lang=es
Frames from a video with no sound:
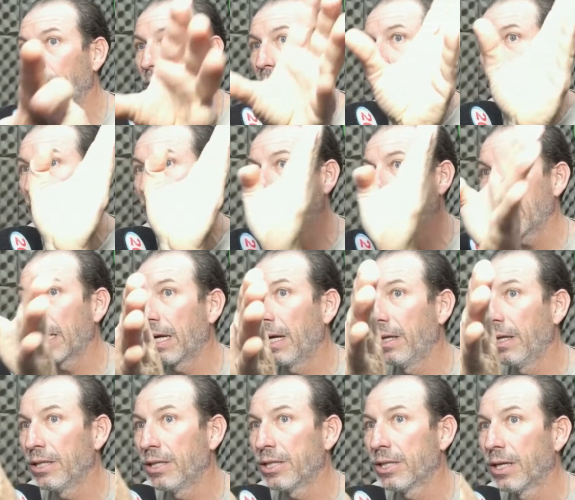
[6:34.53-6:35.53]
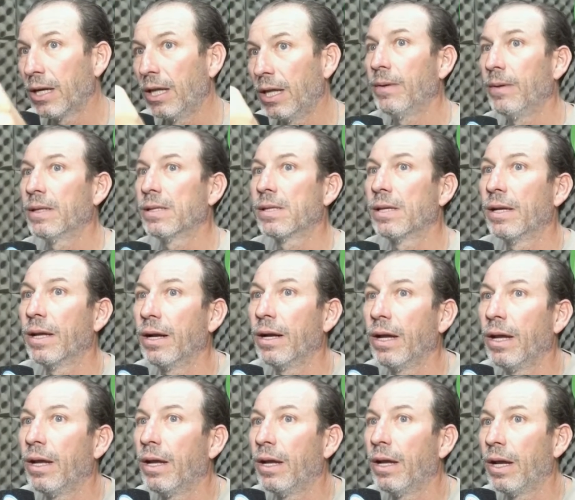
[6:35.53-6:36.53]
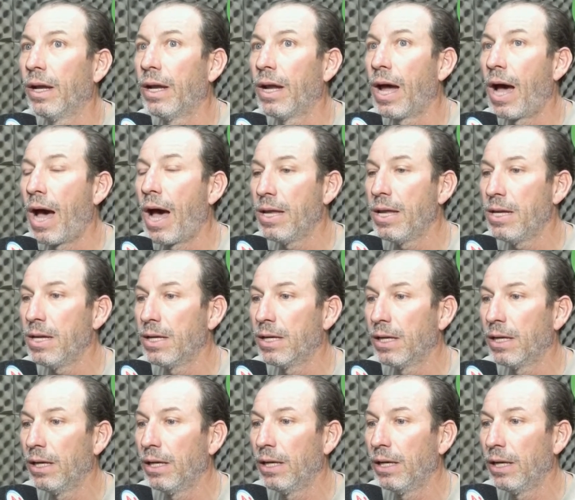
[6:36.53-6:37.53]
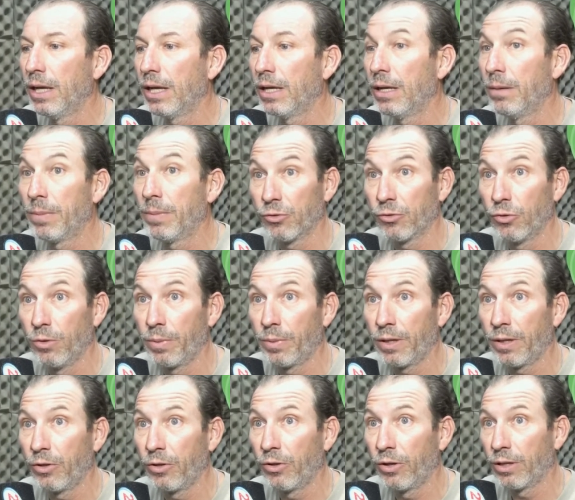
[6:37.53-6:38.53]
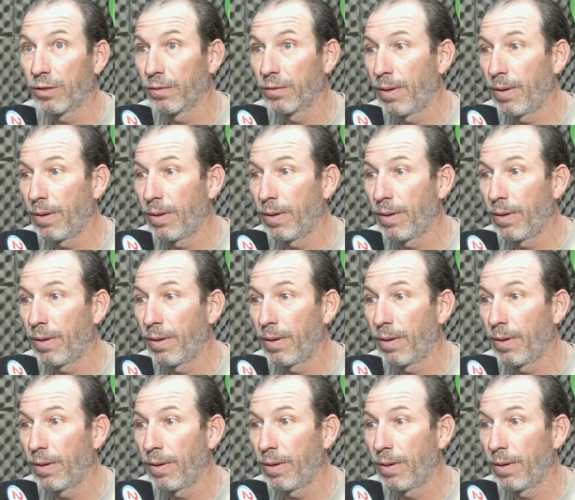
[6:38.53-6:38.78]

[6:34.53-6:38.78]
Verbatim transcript: y la largada y la llegada va a ser eh, ahí en el, en el Paseo de Emprendedores.